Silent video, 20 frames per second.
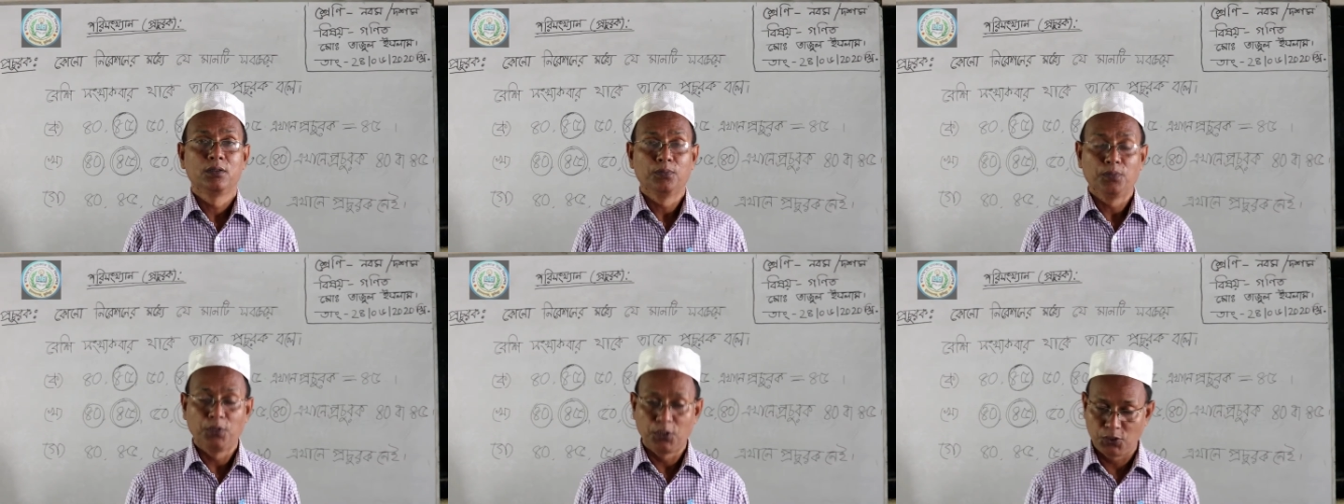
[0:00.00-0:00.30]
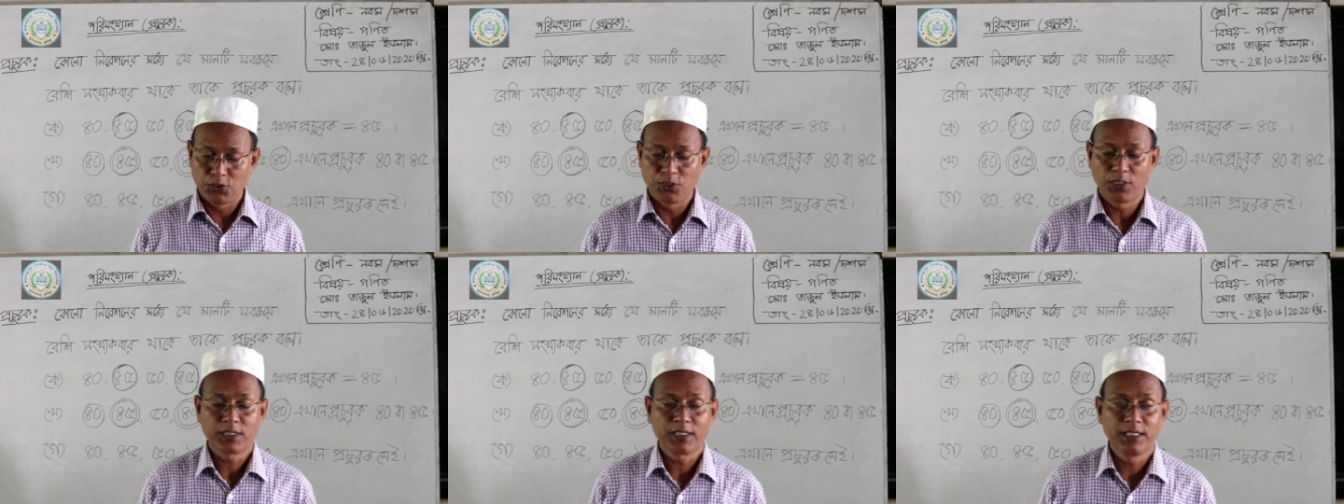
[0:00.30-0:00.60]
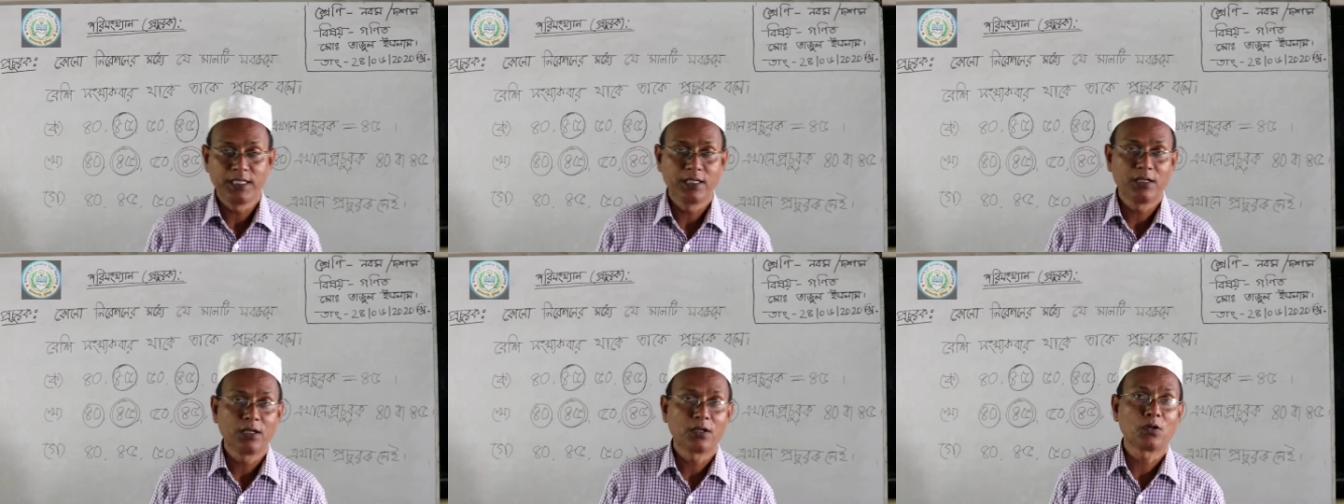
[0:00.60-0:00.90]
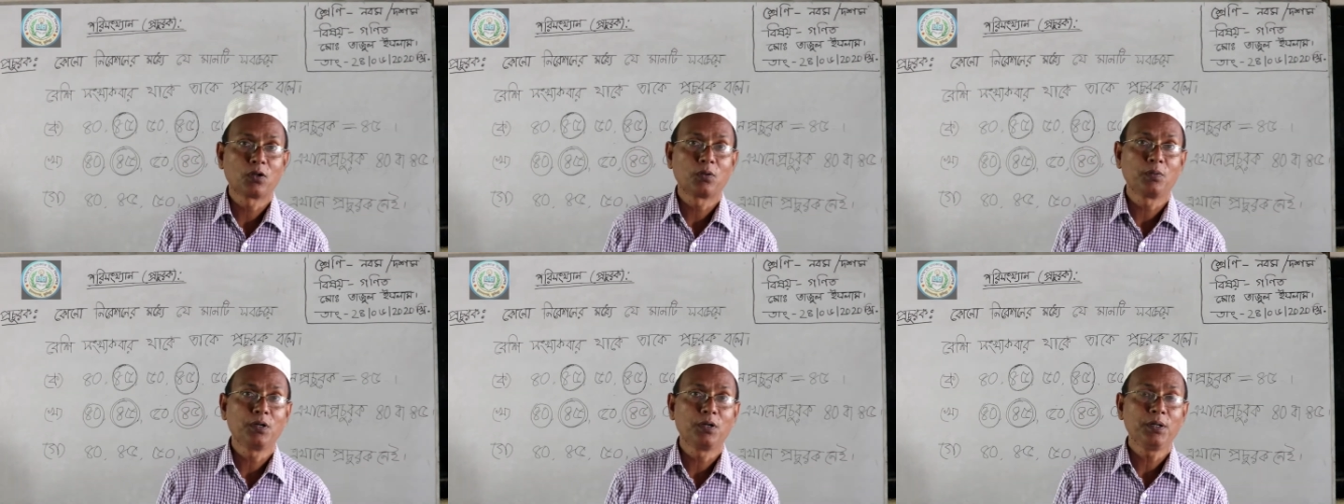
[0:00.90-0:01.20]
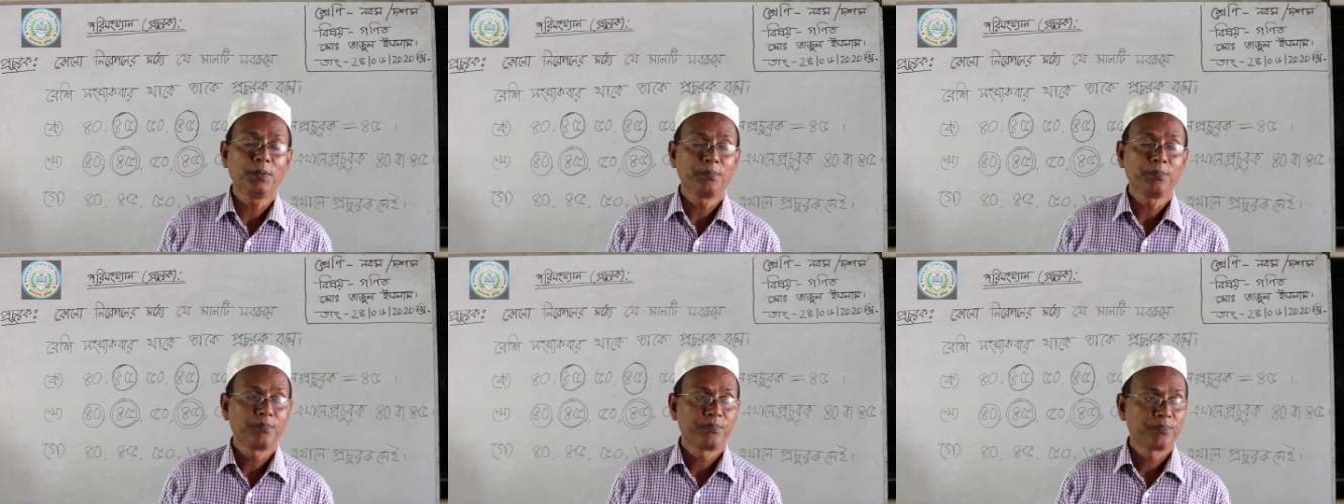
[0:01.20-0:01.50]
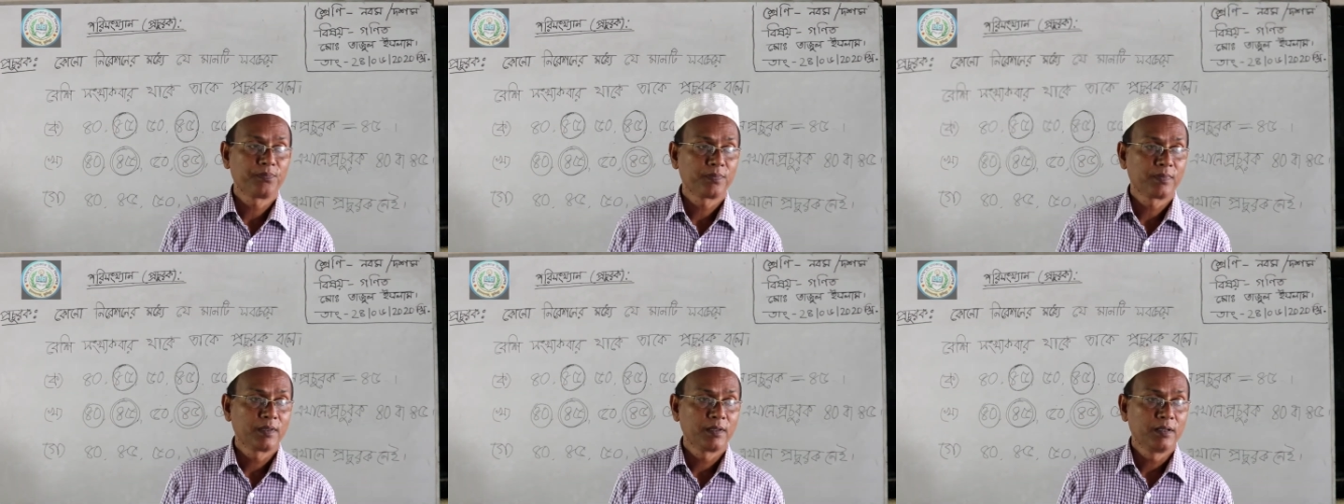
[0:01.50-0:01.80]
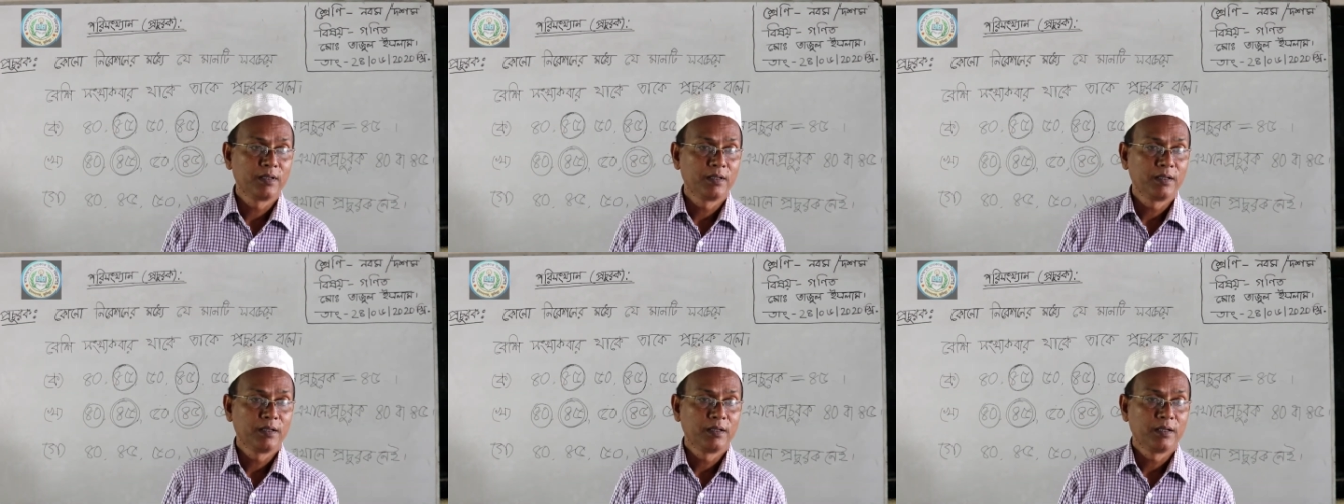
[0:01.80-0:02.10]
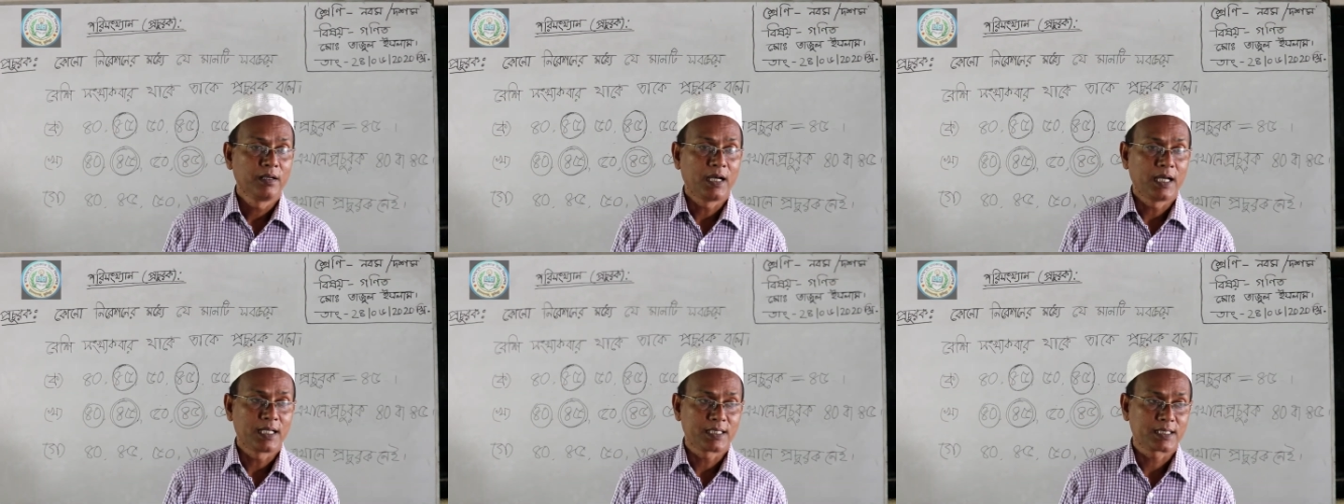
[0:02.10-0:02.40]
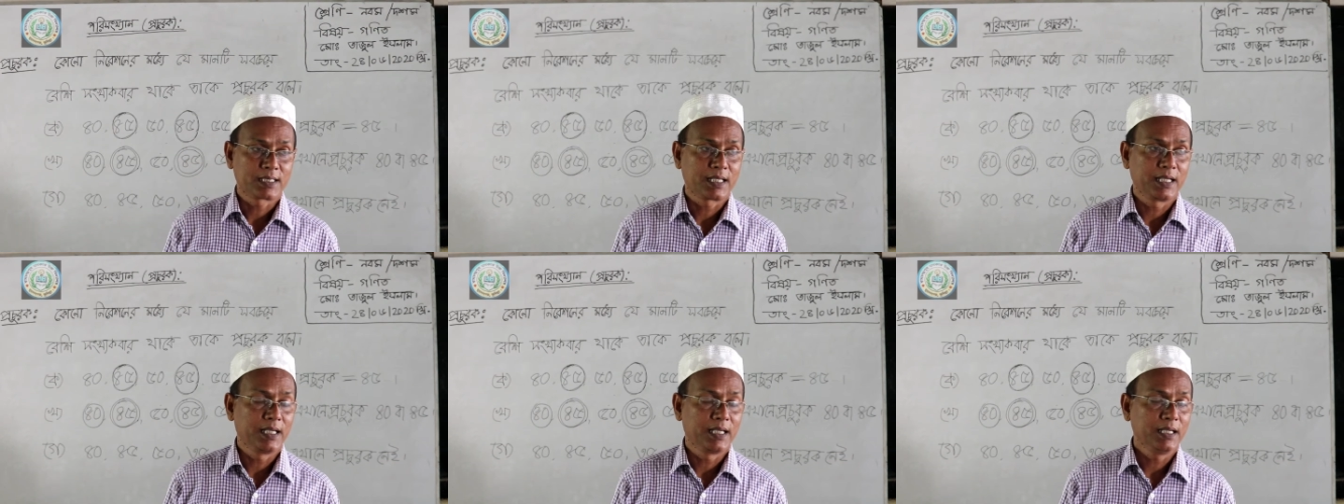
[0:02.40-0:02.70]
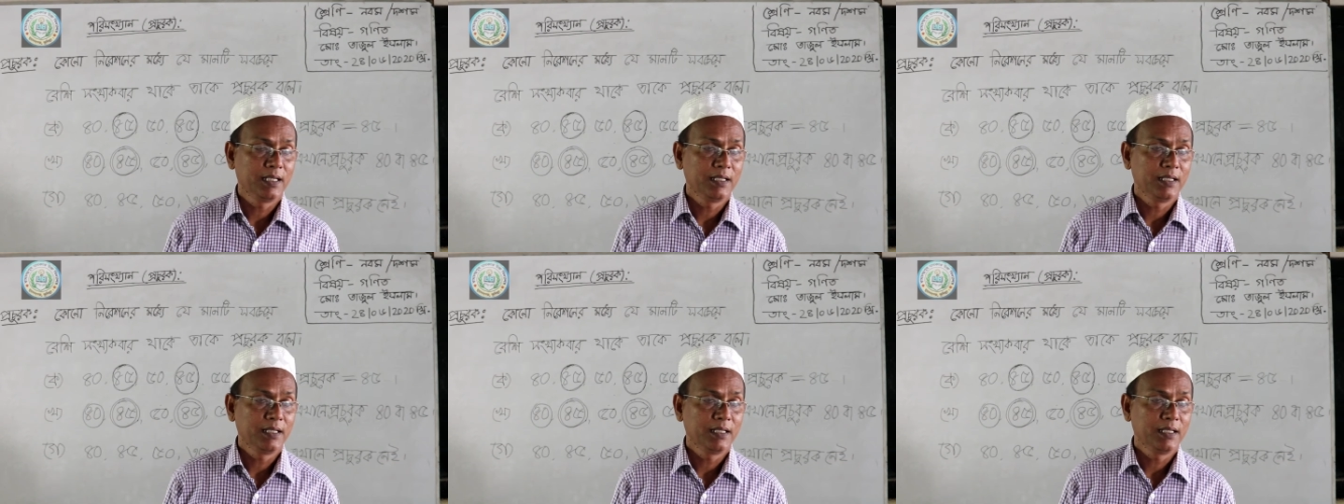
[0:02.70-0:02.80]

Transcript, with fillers: প্রচুরক নির্ণয় করব আজকে